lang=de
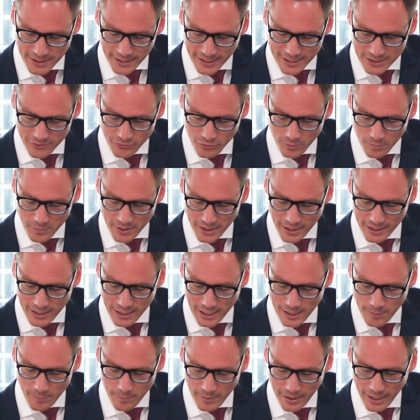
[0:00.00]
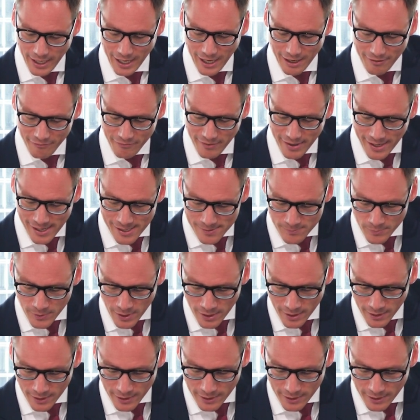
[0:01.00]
die Rechtsform der GmbH wählen,